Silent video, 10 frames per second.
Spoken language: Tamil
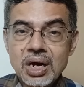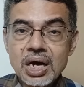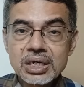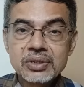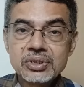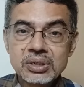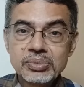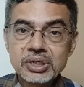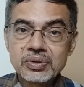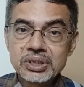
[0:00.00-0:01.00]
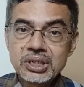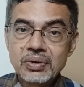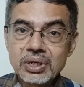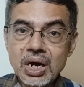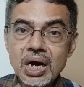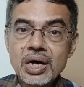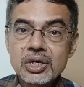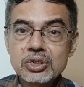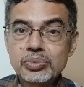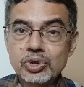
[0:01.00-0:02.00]
ஆறாவது நம்பருக்கு வந்து அவங்க
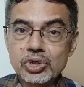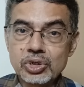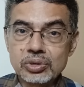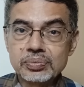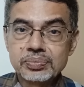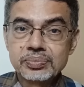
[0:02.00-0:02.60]
ஆறுன்னு போட்டிருந்தோம்